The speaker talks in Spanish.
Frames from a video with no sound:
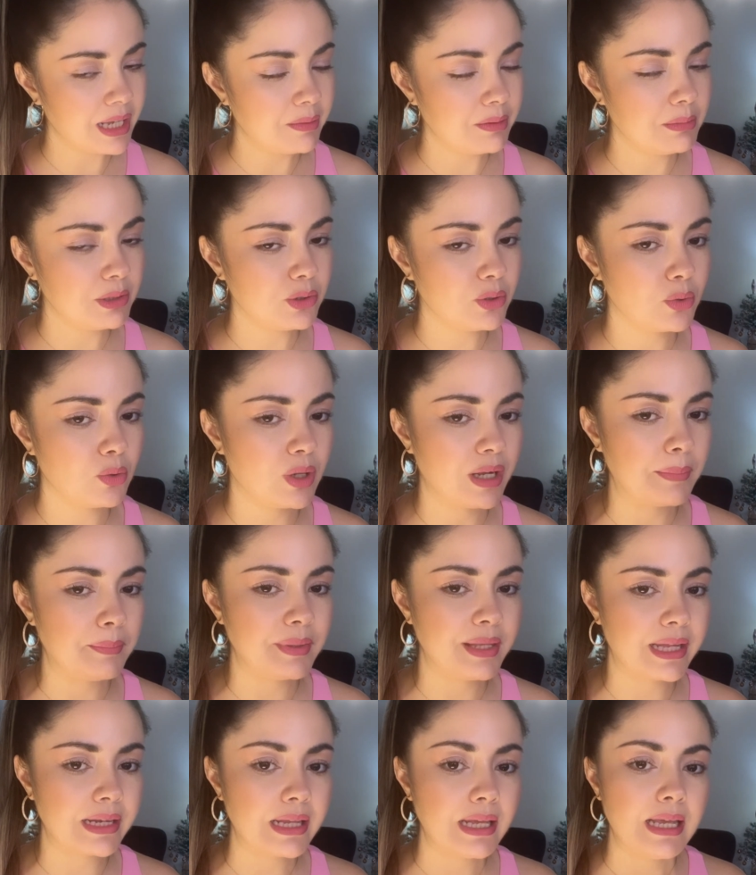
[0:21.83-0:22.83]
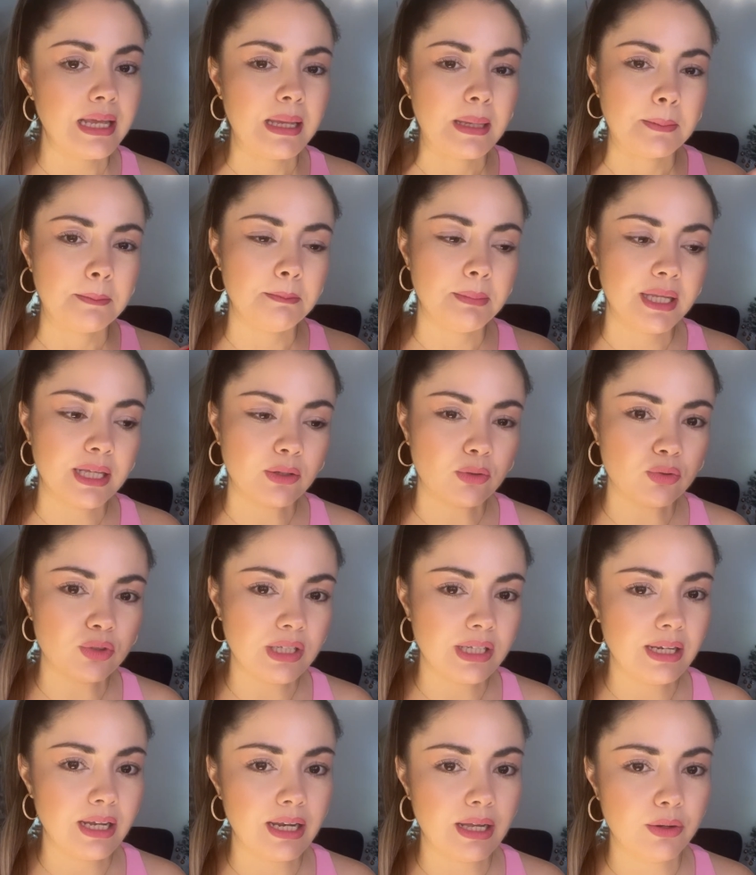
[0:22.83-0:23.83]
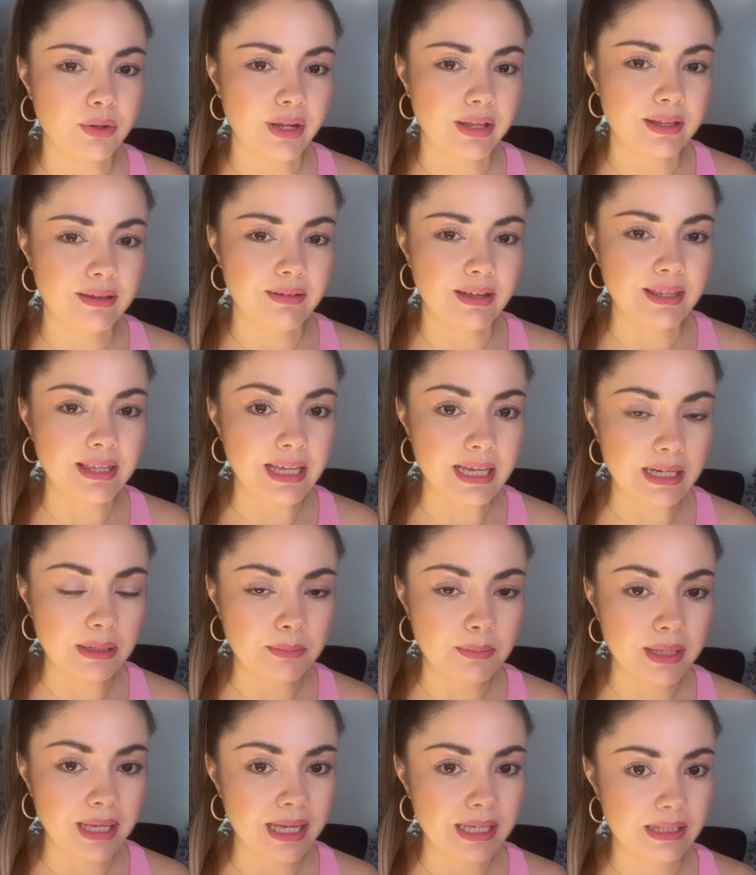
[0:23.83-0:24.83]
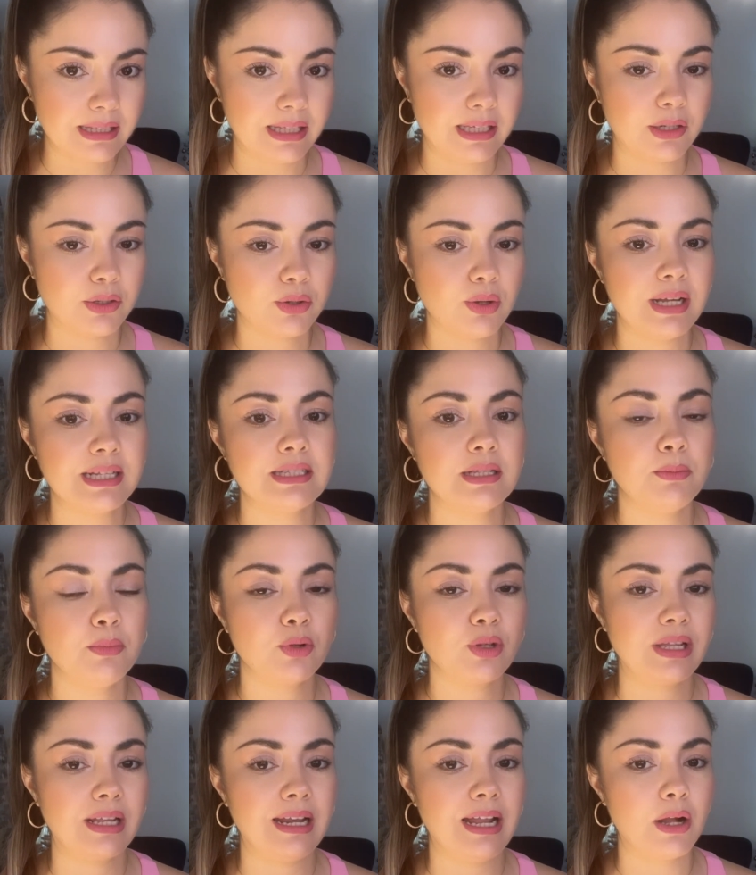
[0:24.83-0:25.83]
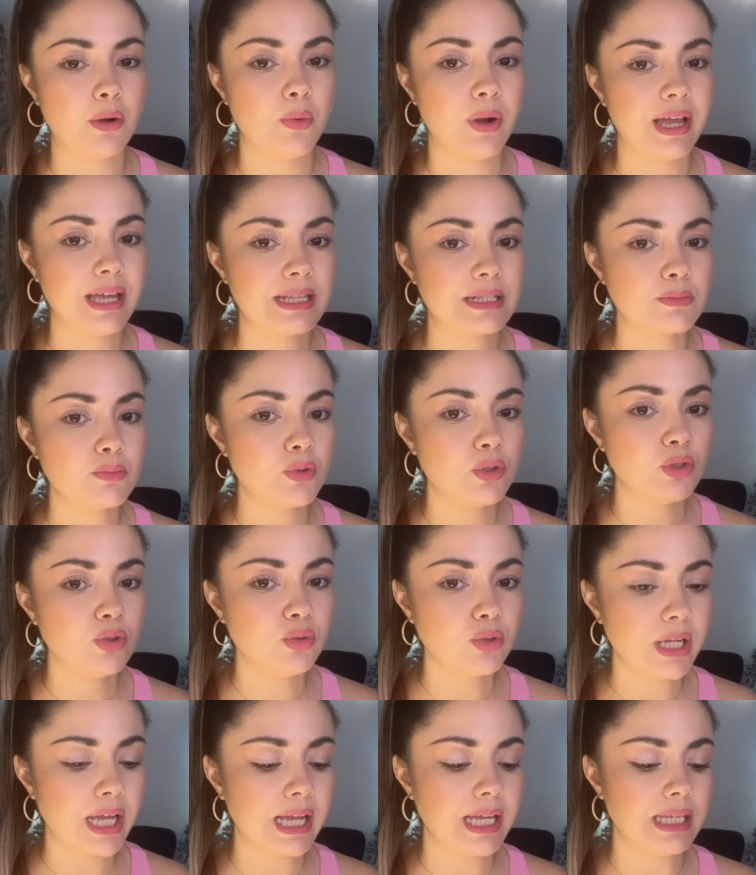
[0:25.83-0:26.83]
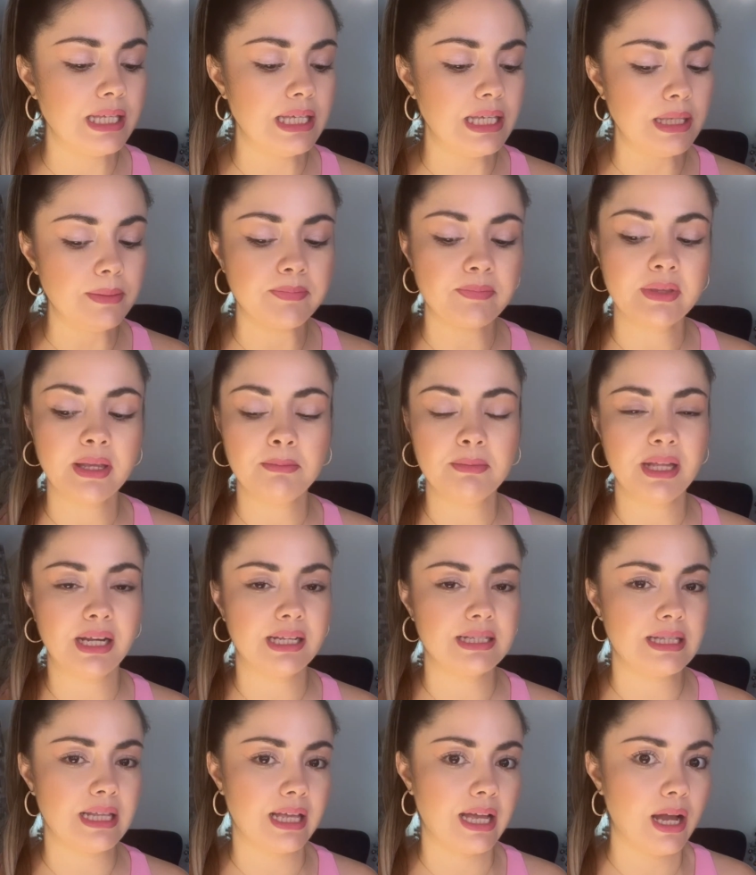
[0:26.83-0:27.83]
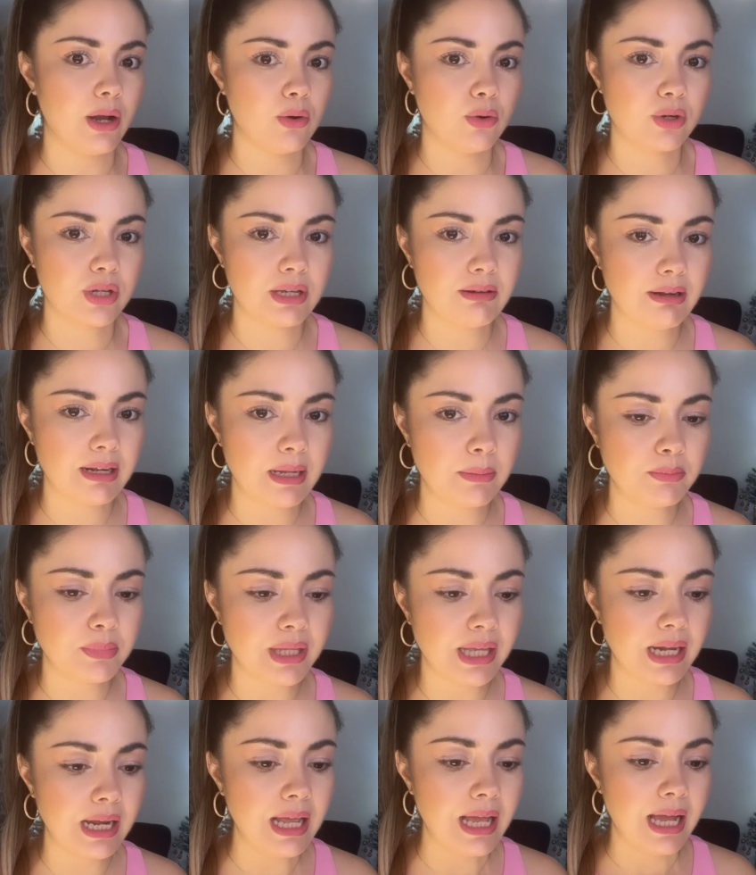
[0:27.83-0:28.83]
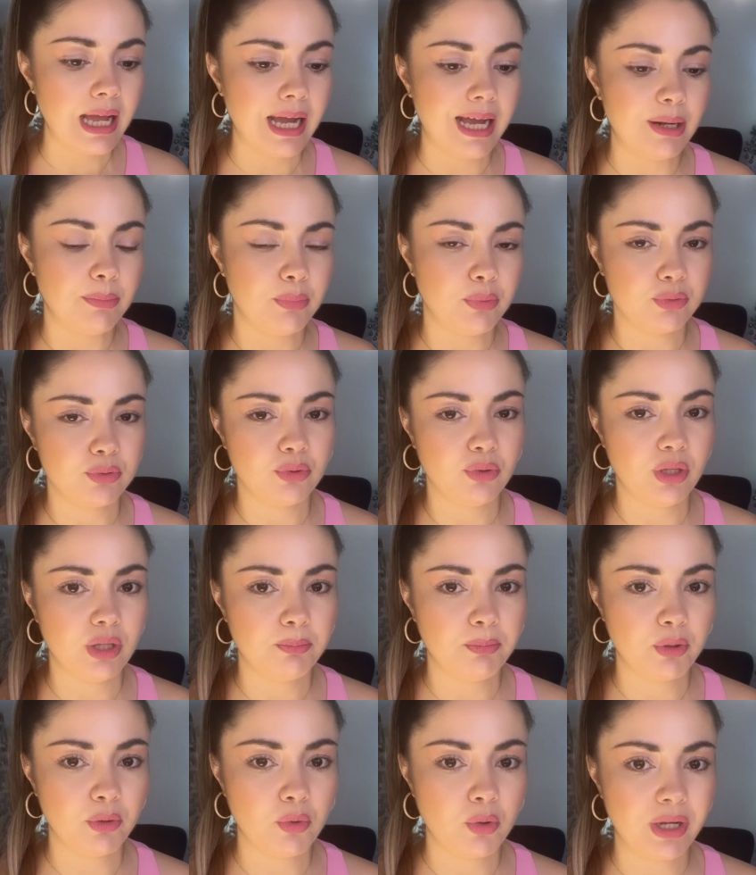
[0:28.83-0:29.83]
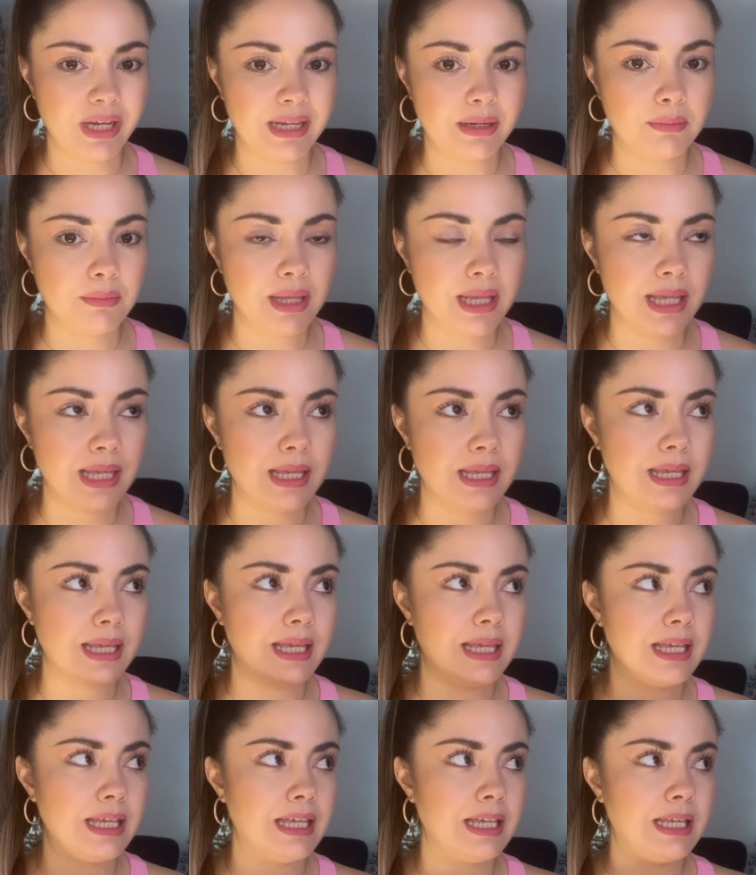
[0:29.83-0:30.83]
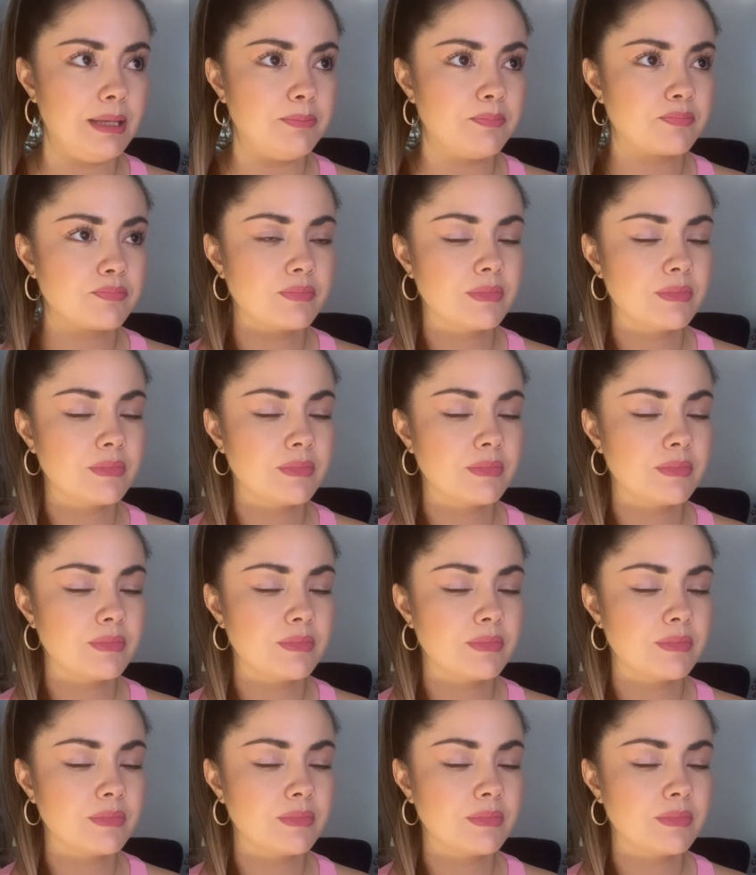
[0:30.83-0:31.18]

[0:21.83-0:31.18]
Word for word: A mí me tocó cambiar mi rutina a la hora de bañarme aquí en Croacia porque el agua es muy dura y me reseca horrible la piel al punto de provocarme... Eh,